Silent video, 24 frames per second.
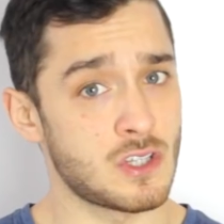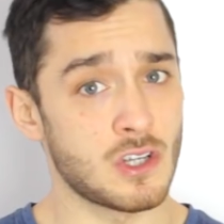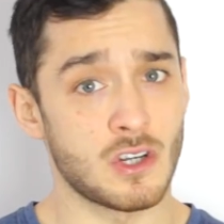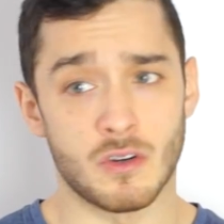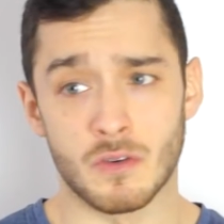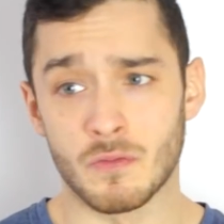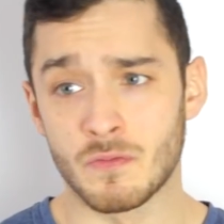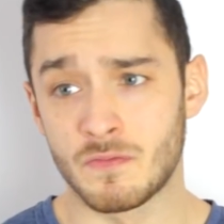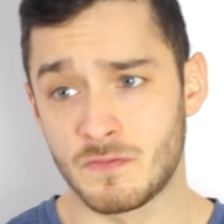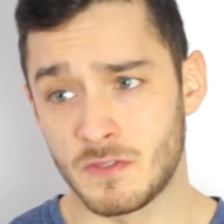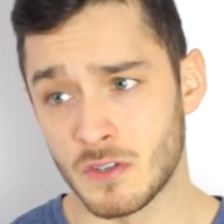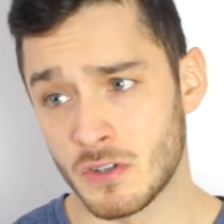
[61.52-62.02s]

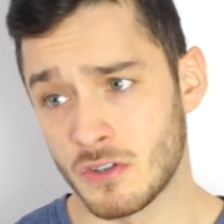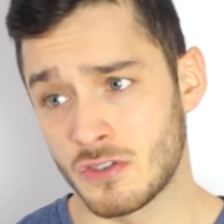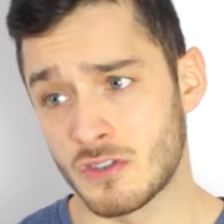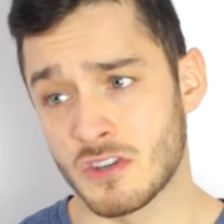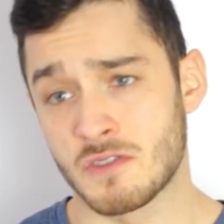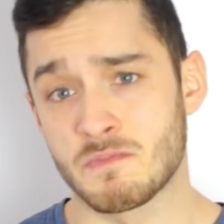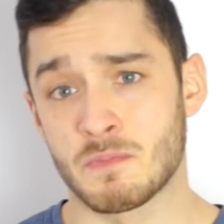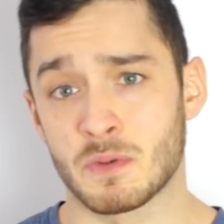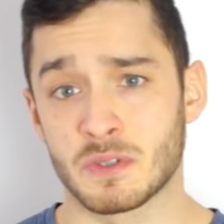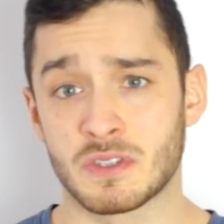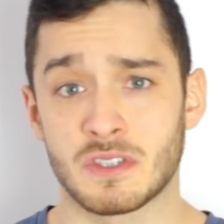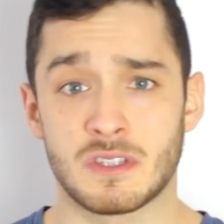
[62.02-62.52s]
tego wziąć
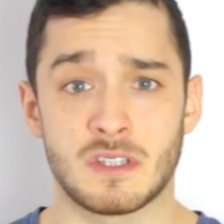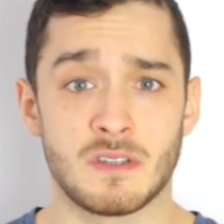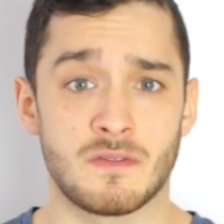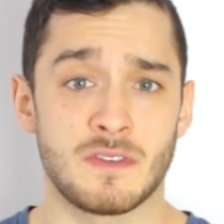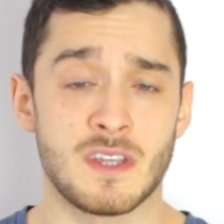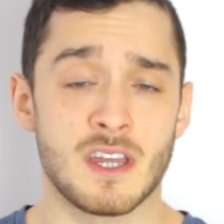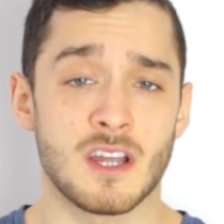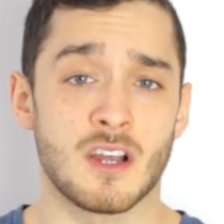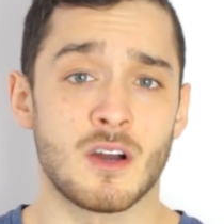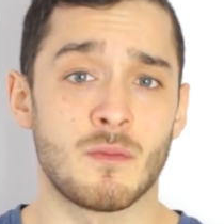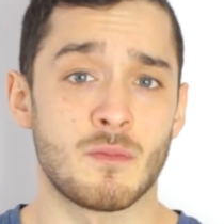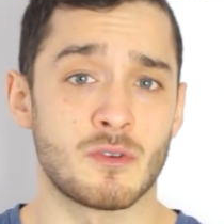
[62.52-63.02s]
coś
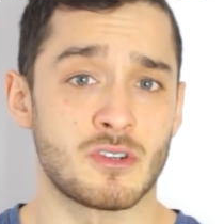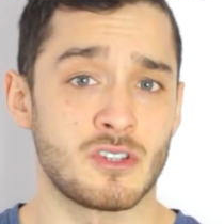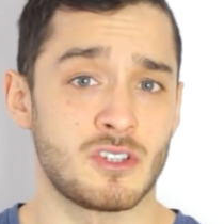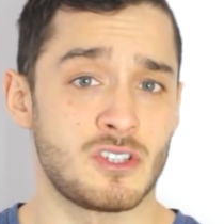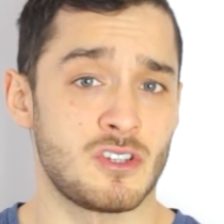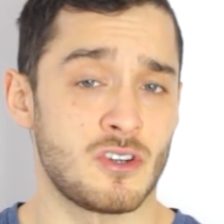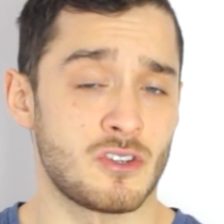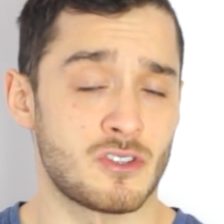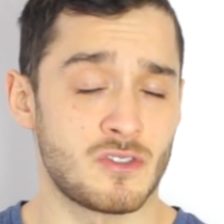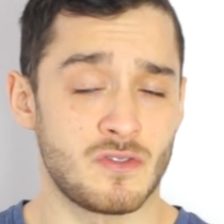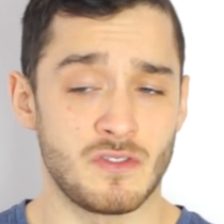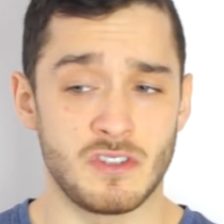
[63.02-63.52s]
pozytywnego,
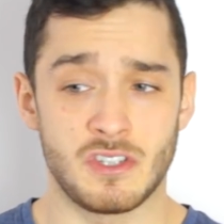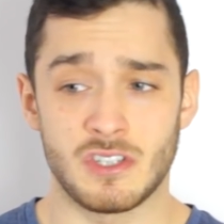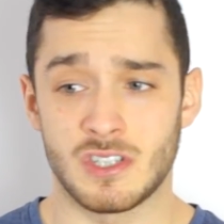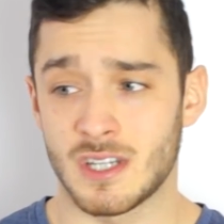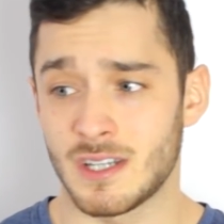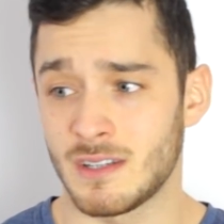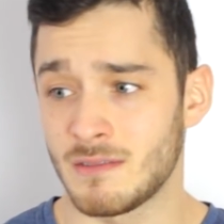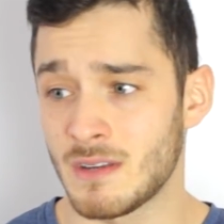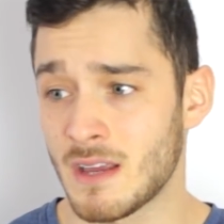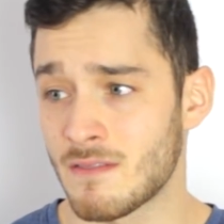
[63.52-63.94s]
możecie oczywiście,